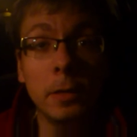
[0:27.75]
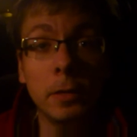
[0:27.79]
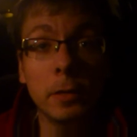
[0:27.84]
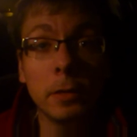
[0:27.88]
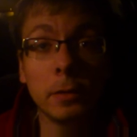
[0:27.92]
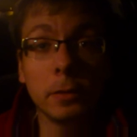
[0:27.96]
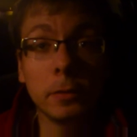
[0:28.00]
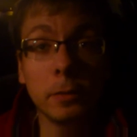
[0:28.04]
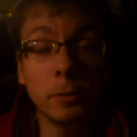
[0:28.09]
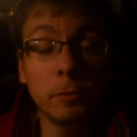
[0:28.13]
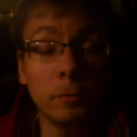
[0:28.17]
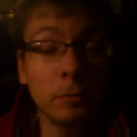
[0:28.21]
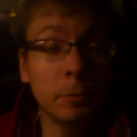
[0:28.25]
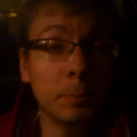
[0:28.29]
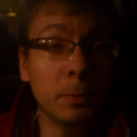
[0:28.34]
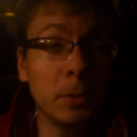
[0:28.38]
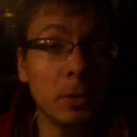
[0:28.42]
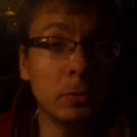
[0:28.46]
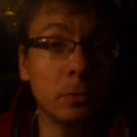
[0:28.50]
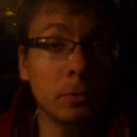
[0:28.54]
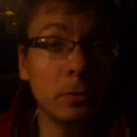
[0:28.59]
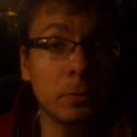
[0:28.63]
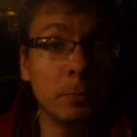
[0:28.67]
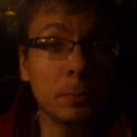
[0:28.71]
E, Nowe
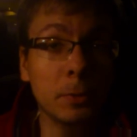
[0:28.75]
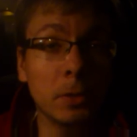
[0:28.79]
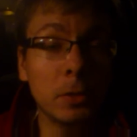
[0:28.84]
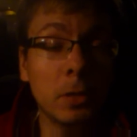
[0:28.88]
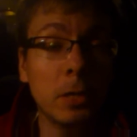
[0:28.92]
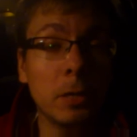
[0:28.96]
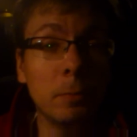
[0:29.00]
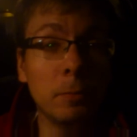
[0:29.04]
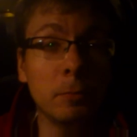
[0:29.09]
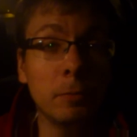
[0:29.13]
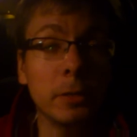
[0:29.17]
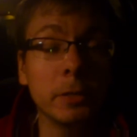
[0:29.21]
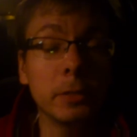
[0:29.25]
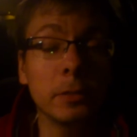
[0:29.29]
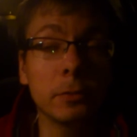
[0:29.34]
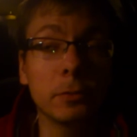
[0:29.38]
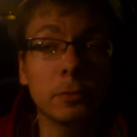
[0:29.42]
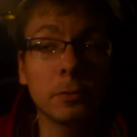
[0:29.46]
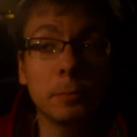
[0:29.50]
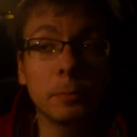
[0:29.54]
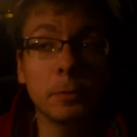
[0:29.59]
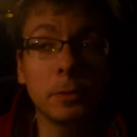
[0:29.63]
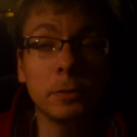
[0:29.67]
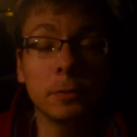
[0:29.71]
oprogramowanie
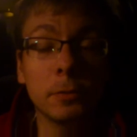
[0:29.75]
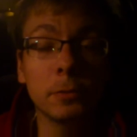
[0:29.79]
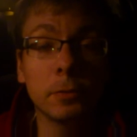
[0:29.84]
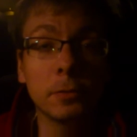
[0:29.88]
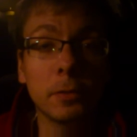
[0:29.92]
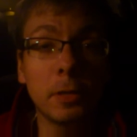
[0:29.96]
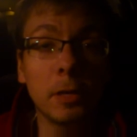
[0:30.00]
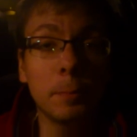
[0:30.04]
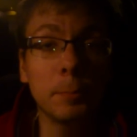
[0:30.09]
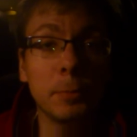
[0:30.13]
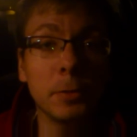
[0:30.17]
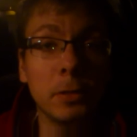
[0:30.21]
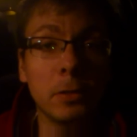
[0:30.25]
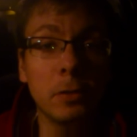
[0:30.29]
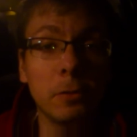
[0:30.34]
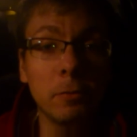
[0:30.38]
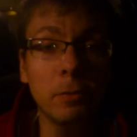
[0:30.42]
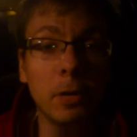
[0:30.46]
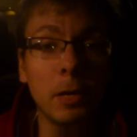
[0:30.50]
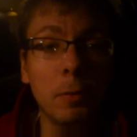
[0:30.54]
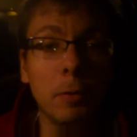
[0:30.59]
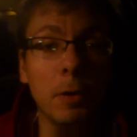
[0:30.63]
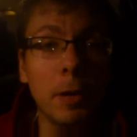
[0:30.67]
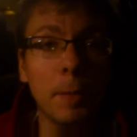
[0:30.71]
sobie
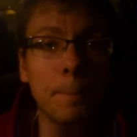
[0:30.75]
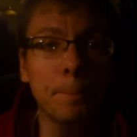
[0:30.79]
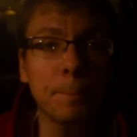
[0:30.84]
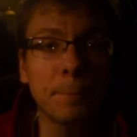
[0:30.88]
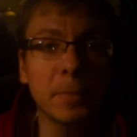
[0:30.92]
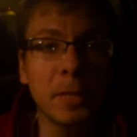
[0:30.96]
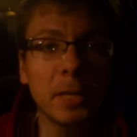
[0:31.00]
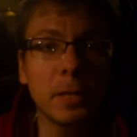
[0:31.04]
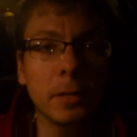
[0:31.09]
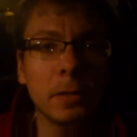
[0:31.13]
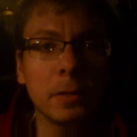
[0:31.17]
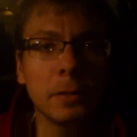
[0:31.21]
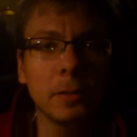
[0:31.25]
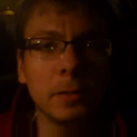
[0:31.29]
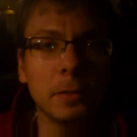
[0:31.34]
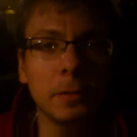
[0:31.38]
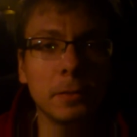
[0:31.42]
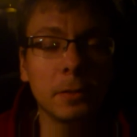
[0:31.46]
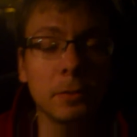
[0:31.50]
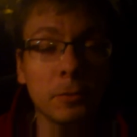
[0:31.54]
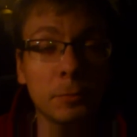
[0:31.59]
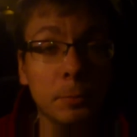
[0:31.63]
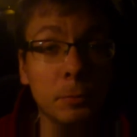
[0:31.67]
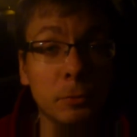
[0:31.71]
zaaplikowałem,
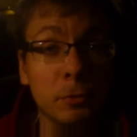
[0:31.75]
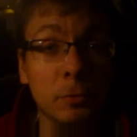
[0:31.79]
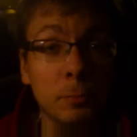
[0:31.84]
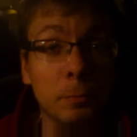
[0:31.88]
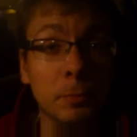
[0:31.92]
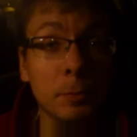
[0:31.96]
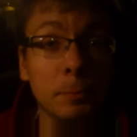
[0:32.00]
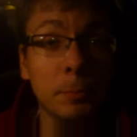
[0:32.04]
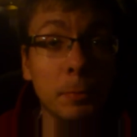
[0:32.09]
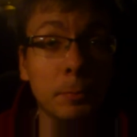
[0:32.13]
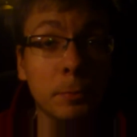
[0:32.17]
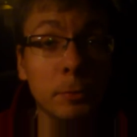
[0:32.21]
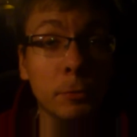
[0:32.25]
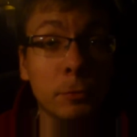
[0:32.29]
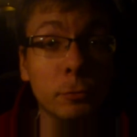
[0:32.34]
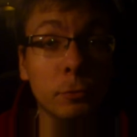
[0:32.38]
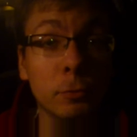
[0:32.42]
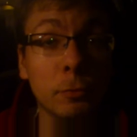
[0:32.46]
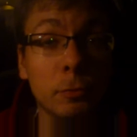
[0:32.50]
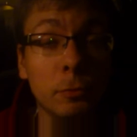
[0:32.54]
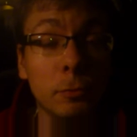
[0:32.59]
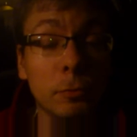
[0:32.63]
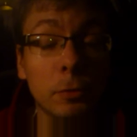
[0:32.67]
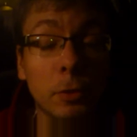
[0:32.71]
inne sposoby po
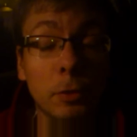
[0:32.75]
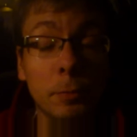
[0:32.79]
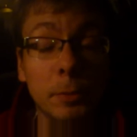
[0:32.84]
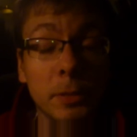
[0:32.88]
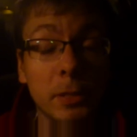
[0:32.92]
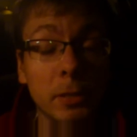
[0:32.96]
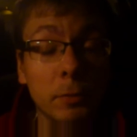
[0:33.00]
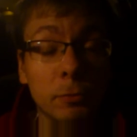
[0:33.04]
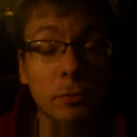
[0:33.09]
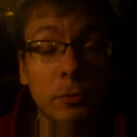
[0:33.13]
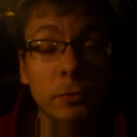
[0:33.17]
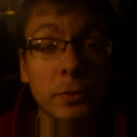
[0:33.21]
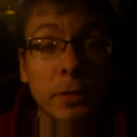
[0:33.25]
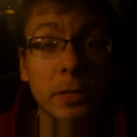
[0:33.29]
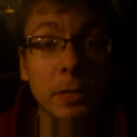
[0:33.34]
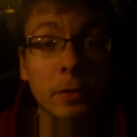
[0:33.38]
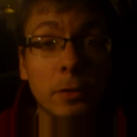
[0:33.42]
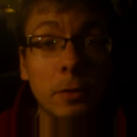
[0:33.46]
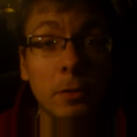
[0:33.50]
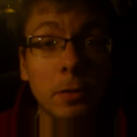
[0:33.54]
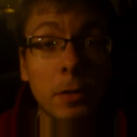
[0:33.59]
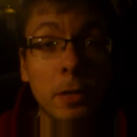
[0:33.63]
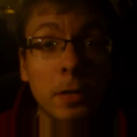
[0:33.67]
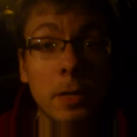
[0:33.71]
prostu robienia
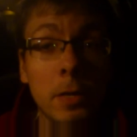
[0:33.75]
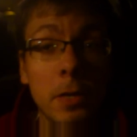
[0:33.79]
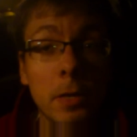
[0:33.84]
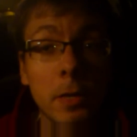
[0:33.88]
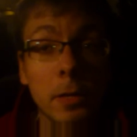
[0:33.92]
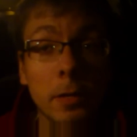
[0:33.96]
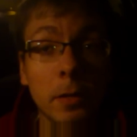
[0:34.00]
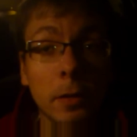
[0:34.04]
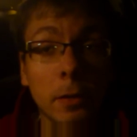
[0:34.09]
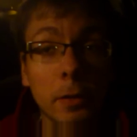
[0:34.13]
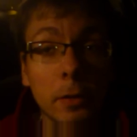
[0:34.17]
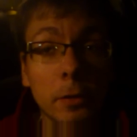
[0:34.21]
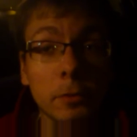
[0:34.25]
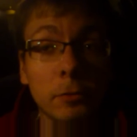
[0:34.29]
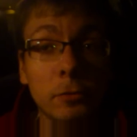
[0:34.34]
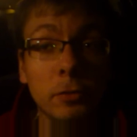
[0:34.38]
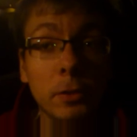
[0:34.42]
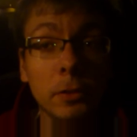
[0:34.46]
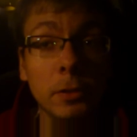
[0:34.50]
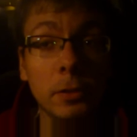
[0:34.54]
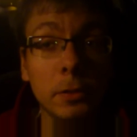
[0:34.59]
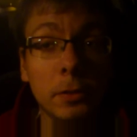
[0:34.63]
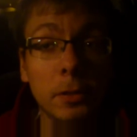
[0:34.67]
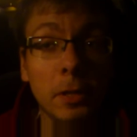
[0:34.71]
wszystkiego.
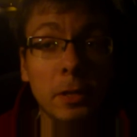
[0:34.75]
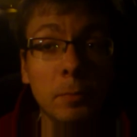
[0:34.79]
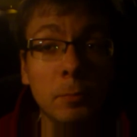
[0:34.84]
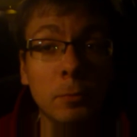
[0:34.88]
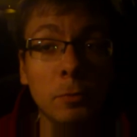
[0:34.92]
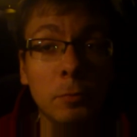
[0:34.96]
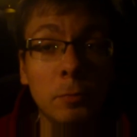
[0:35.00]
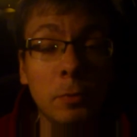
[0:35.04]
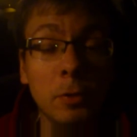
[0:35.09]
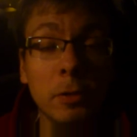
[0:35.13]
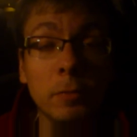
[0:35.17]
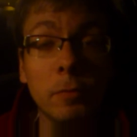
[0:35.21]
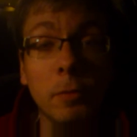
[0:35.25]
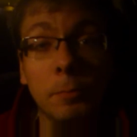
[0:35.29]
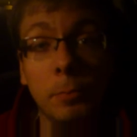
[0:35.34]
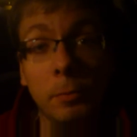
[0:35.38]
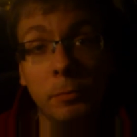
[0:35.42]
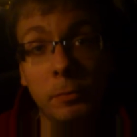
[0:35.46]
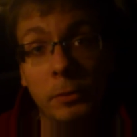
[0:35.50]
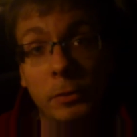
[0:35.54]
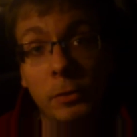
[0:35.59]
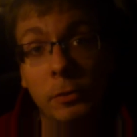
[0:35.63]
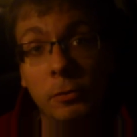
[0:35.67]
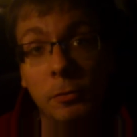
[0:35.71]
Dzięki temu mogę Wam
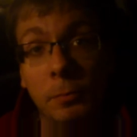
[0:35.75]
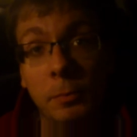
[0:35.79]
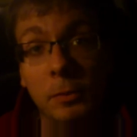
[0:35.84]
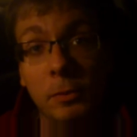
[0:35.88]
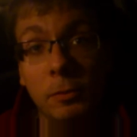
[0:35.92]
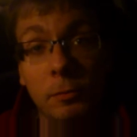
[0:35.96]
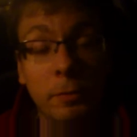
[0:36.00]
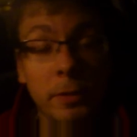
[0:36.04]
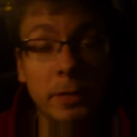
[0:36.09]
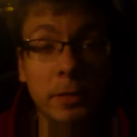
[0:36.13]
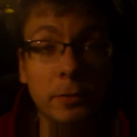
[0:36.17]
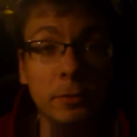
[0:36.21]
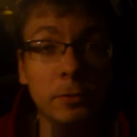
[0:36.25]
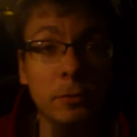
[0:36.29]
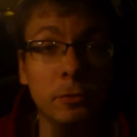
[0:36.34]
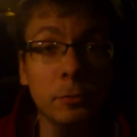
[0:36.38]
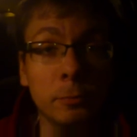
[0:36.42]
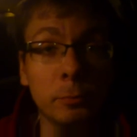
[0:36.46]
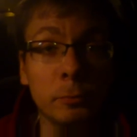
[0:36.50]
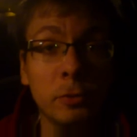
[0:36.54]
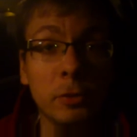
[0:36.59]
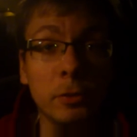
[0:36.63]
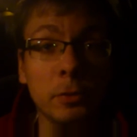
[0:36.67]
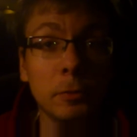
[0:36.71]
powiedzieć, że będzie dwa razy
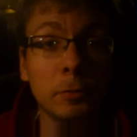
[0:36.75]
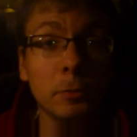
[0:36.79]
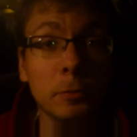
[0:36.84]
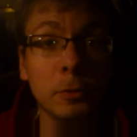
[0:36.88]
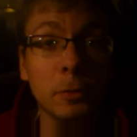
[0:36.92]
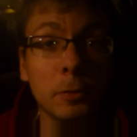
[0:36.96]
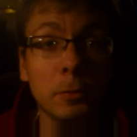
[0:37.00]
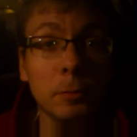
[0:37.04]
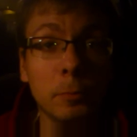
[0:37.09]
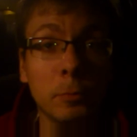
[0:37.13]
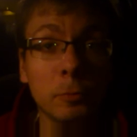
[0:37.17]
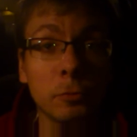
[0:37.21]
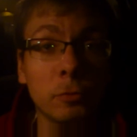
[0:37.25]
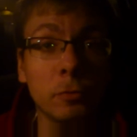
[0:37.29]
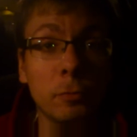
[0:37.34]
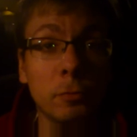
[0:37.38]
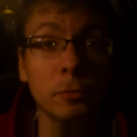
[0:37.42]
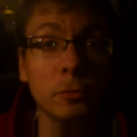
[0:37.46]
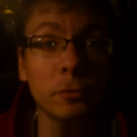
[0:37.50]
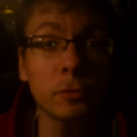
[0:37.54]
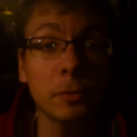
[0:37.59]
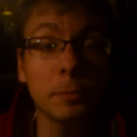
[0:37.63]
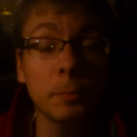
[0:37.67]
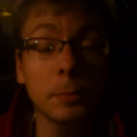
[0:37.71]
szybciej
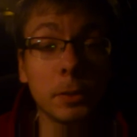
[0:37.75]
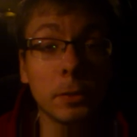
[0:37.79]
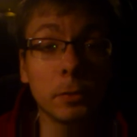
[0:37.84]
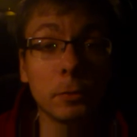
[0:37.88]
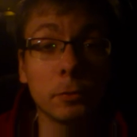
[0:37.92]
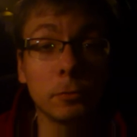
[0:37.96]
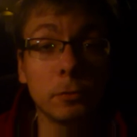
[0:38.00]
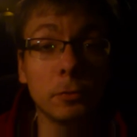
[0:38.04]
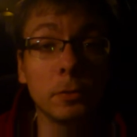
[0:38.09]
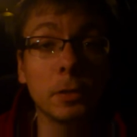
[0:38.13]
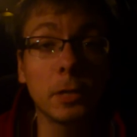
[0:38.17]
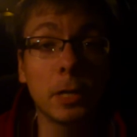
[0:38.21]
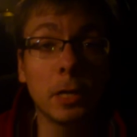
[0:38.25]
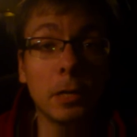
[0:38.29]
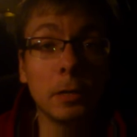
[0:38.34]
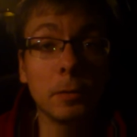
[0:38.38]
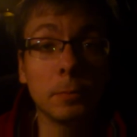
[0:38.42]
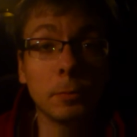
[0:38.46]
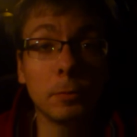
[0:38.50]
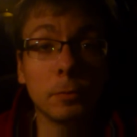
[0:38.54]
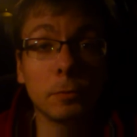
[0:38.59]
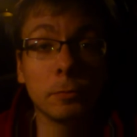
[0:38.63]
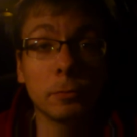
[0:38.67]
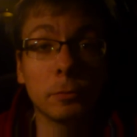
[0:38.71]
możliwość zrobienia odcinka,
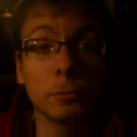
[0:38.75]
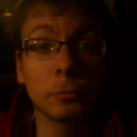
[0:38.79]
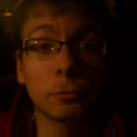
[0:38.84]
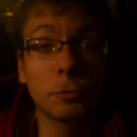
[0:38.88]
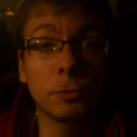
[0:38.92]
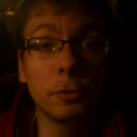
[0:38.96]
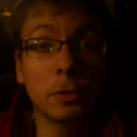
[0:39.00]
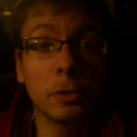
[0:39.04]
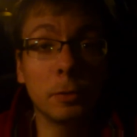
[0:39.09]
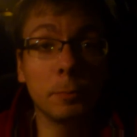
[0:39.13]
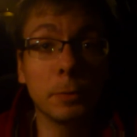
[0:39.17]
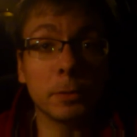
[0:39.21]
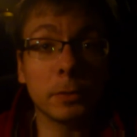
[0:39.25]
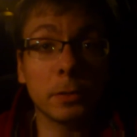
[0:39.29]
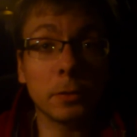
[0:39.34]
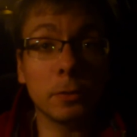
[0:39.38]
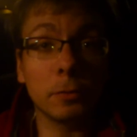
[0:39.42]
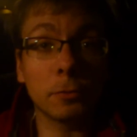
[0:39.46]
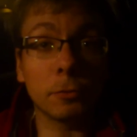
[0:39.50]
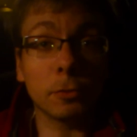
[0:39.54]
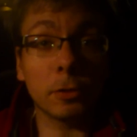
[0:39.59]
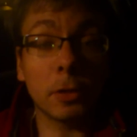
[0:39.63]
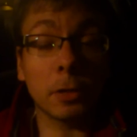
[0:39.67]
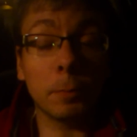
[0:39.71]
bo już nie robię
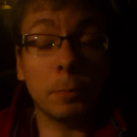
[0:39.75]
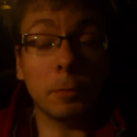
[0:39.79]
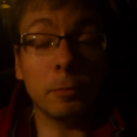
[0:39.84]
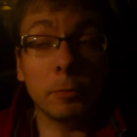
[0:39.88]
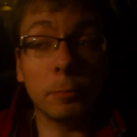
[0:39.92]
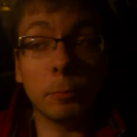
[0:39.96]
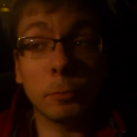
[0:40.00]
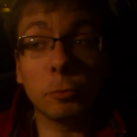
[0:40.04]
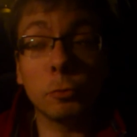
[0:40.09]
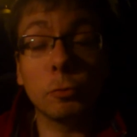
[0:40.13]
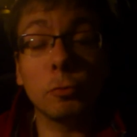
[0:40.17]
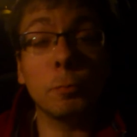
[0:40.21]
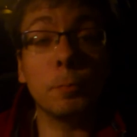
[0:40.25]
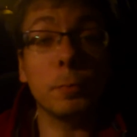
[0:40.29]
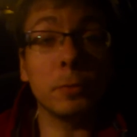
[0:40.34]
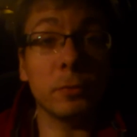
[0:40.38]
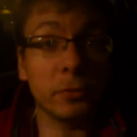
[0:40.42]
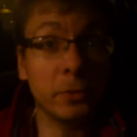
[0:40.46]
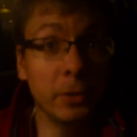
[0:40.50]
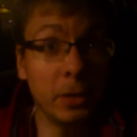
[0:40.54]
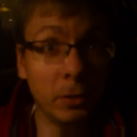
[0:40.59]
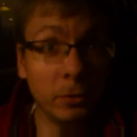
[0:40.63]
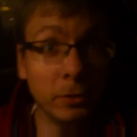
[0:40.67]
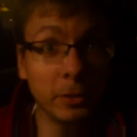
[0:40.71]
tego, że tak powiem, od dupy
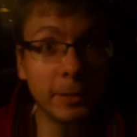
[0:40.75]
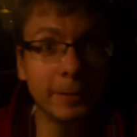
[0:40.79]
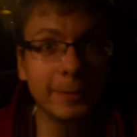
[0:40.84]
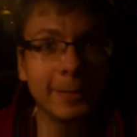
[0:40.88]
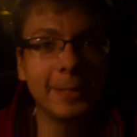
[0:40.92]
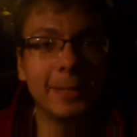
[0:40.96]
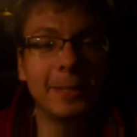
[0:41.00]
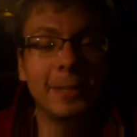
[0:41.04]
strony.